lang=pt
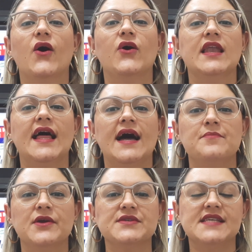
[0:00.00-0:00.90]
Olá,
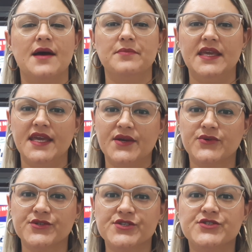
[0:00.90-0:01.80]
meus
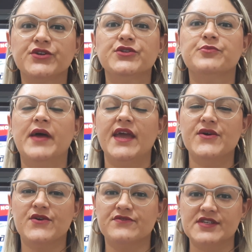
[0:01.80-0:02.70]
amigos, tudo bem
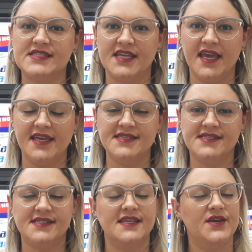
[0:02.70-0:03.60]
com
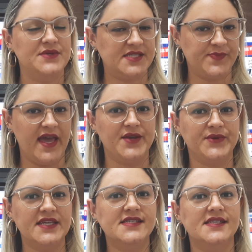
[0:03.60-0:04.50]
vocês? Eu
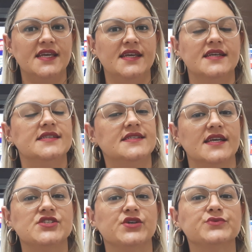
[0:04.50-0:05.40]
espero que sim.
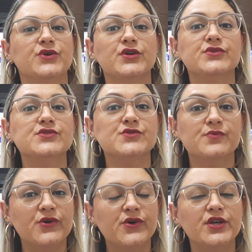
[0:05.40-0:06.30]
Sejam todos
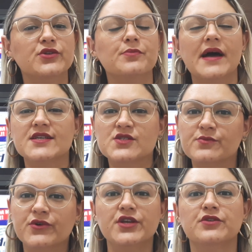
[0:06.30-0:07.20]
muito, mas
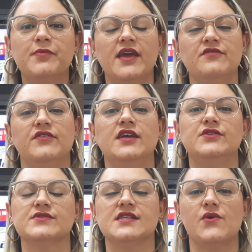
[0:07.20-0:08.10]
muito
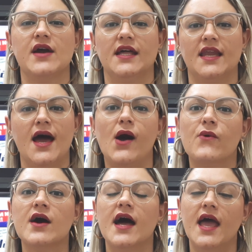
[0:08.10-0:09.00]
bem-vindos ao
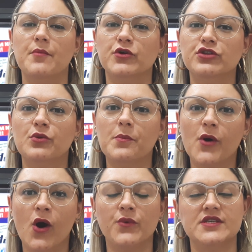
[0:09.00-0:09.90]
canal. É muito
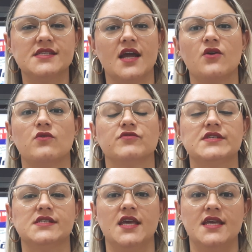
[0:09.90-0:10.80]
bom estar com
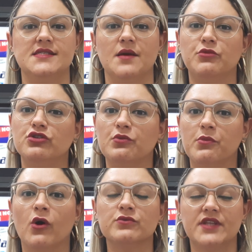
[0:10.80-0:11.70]
vocês, é muito
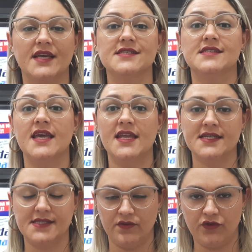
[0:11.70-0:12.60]
bom trazer
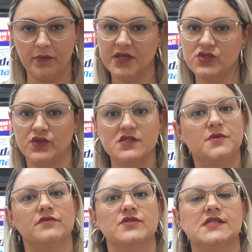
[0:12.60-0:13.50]
as informações
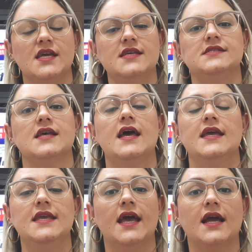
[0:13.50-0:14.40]
para vocês
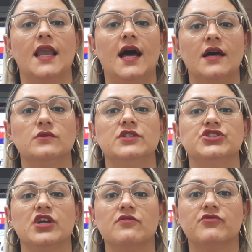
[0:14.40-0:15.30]
e, é claro,
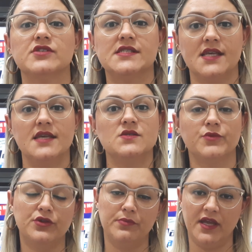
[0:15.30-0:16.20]
deixar vocês
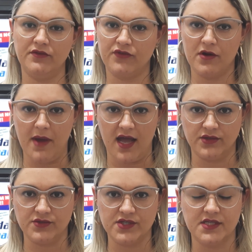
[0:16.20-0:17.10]
muito bem
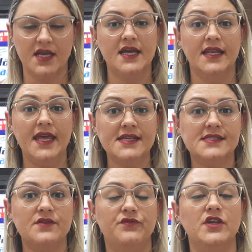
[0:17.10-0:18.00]
informados.
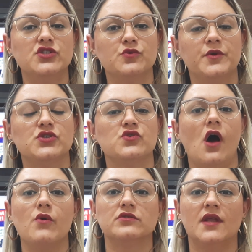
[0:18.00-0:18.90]
Nesse vídeo,
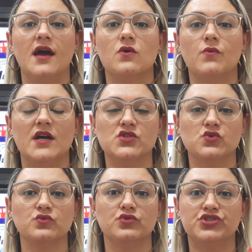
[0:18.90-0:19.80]
pessoal, eu trago um
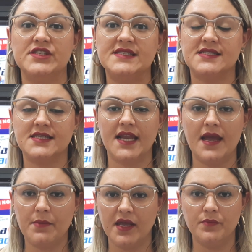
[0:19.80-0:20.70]
assunto de
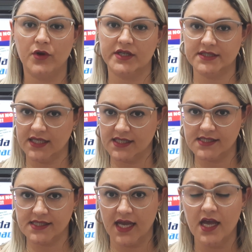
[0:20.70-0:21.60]
extrema
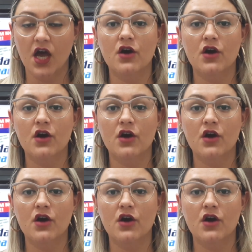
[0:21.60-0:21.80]
importância.